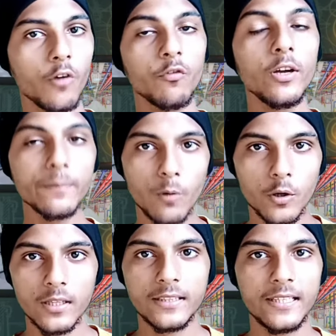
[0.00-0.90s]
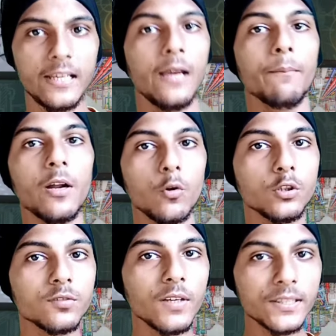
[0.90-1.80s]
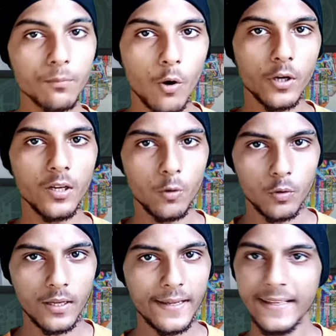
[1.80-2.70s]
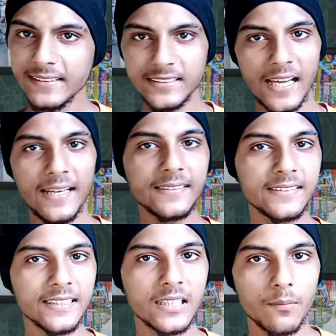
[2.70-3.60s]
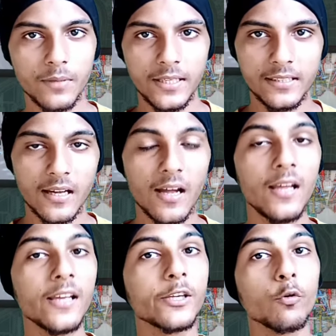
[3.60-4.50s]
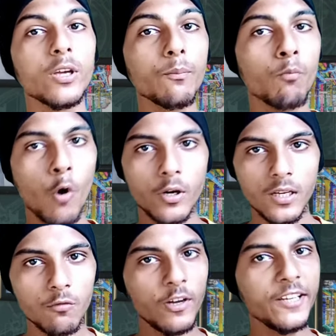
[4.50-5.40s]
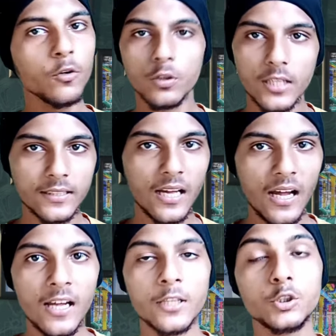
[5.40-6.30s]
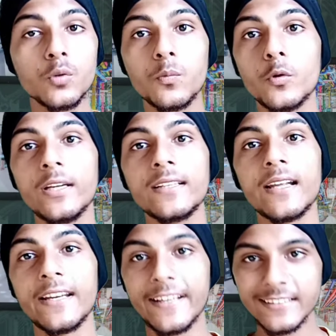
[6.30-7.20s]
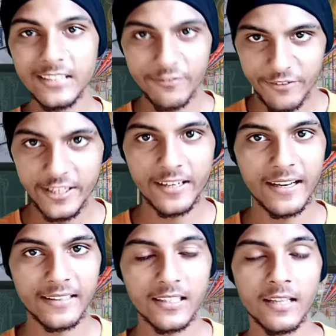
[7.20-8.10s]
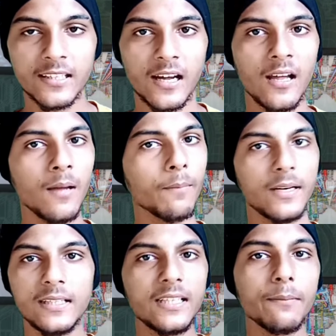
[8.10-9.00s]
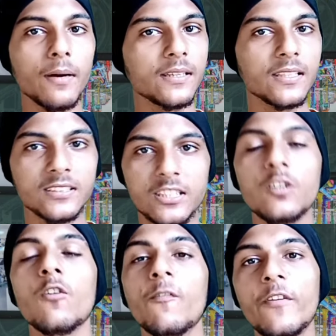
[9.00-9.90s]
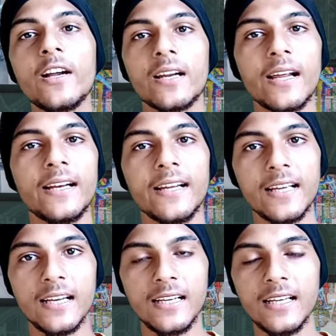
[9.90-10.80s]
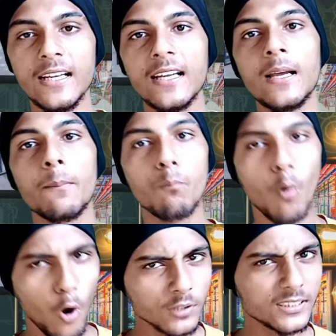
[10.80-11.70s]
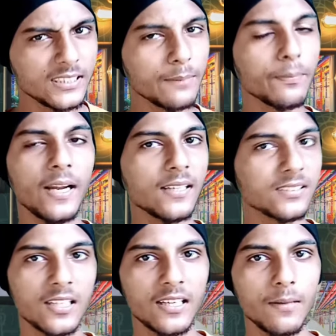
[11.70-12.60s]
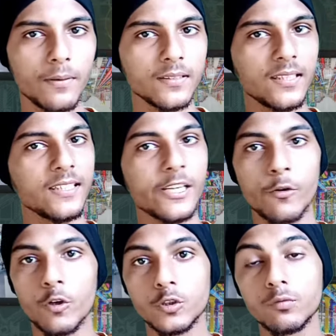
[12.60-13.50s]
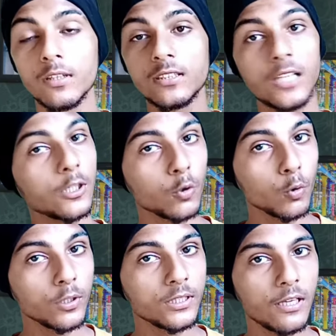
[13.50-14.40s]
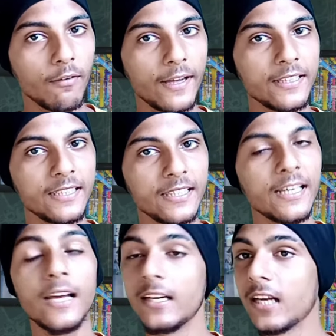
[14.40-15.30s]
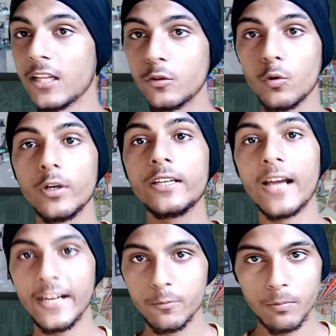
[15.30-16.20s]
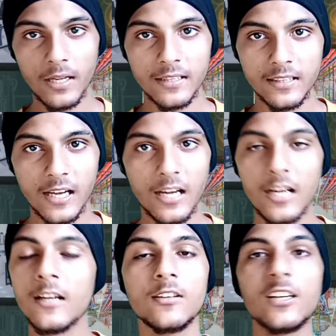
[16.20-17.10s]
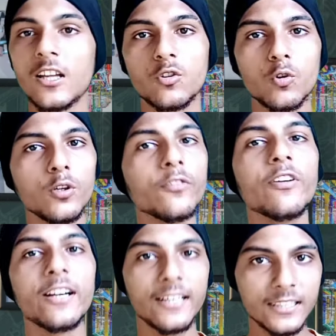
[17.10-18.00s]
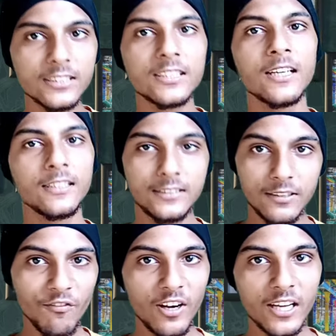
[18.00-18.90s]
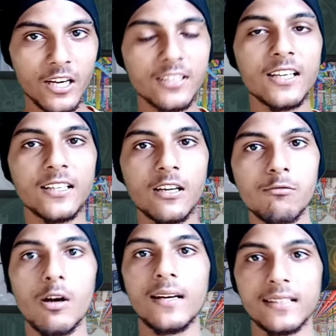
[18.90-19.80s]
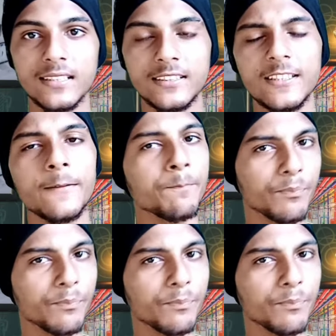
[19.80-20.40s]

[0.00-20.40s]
और वो एक मॉडल थी पर उस वक्त मॉडल होना एक चैलेंज से कम नहीं था क्योंकि मॉडल वही होता था जो पूरी तरीके से फिट रहता था पर इनकी माता श्री को फिट रहने के लिए बहुत से प्रयास करने पड़ते थे क्योंकि उस वक्त ना तो कोई दवाई थी ना तो कोई डाइट प्लान था ना तो कोई कोई फिटनेस जिम वगैरह ज़्यादा हुआ करते थे